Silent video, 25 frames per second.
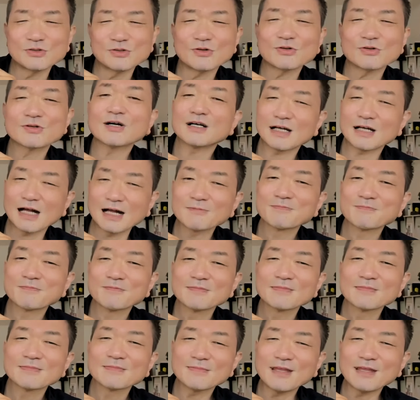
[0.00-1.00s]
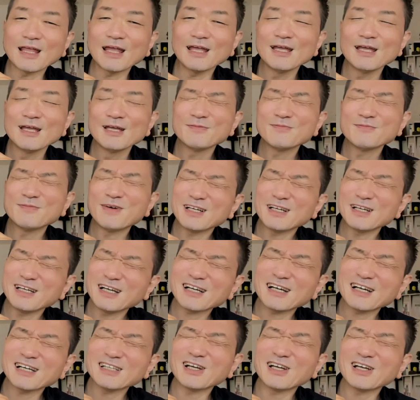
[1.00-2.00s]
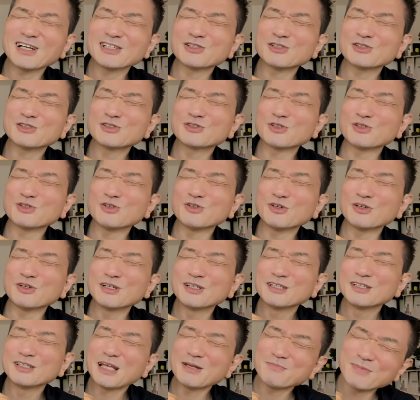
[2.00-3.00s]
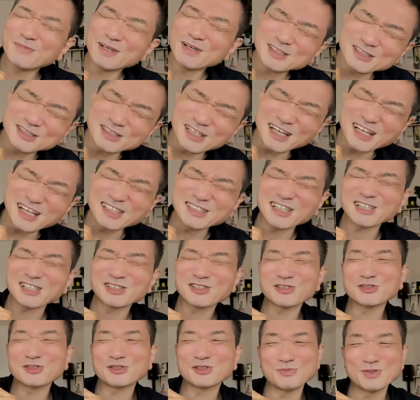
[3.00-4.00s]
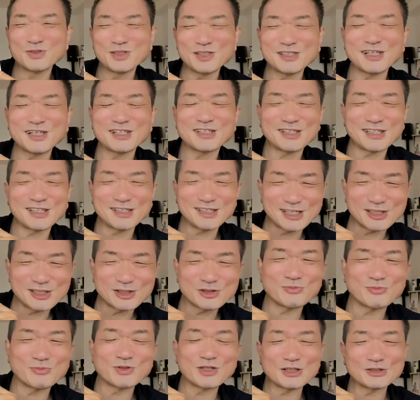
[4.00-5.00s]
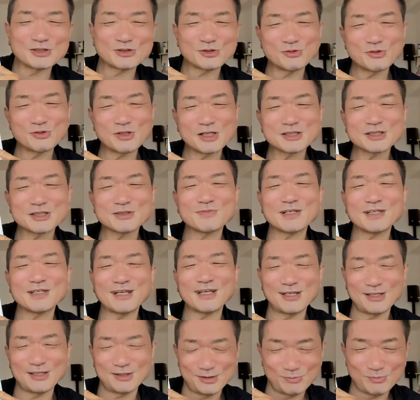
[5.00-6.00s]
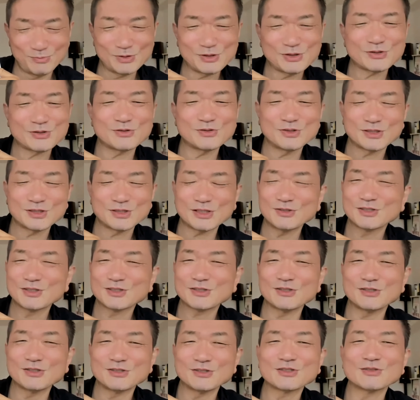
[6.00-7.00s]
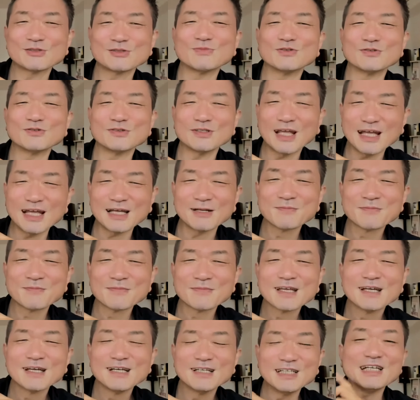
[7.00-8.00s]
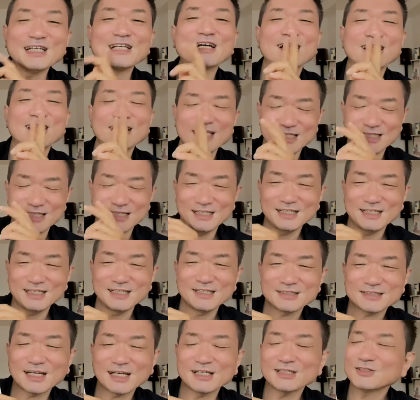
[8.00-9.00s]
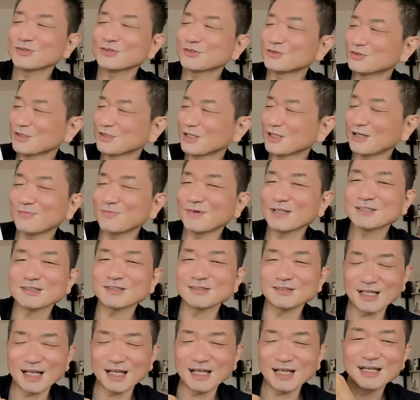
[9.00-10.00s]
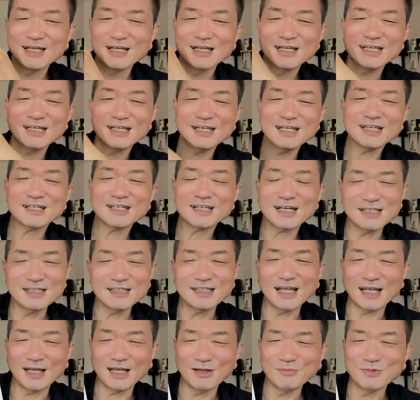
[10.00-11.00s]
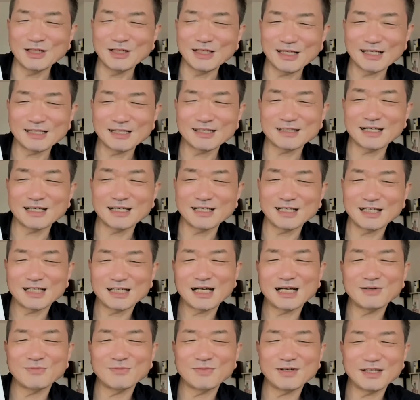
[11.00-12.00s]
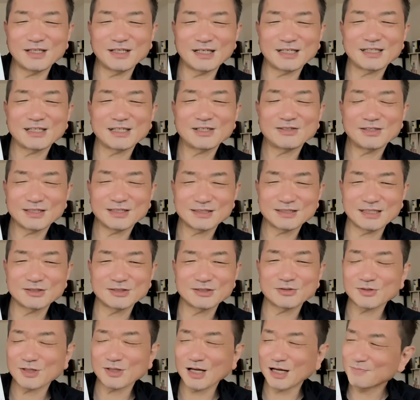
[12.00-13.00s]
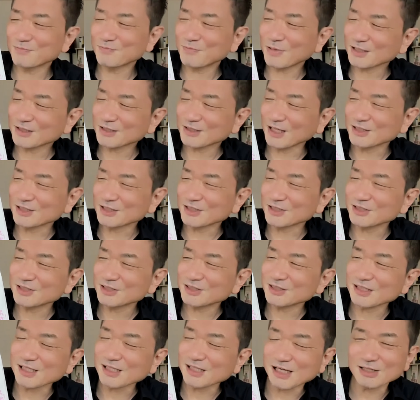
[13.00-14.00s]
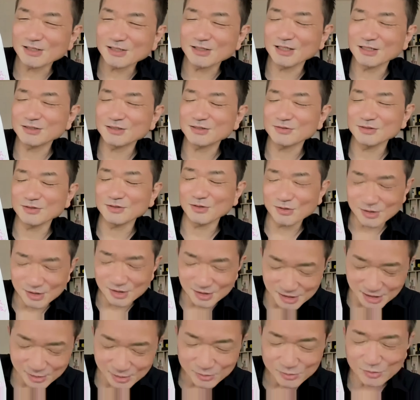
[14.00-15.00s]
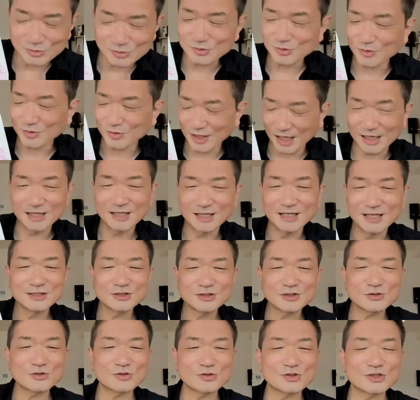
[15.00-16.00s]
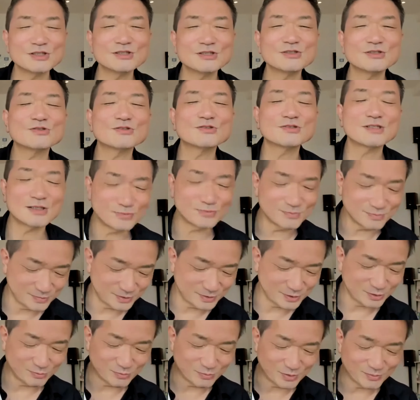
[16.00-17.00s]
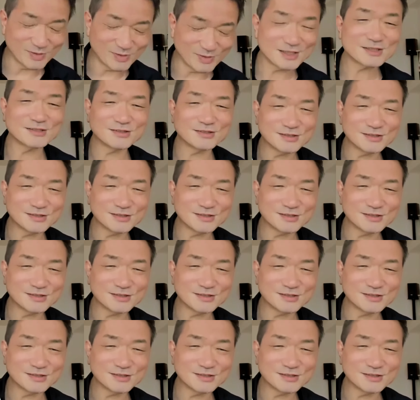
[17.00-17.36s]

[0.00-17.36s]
4日間。で、まあ中にはちょっと年末だけじゃちょっと無理だったなと思って正月まで持ち越しちゃう人いると思うんで、2回再熟を受けれますんで、1回で無理だったら2回目でやってください。ちょっと頑張って1日でやる、4日でやろうとするとね、ちょっとしんどくなる人もいますん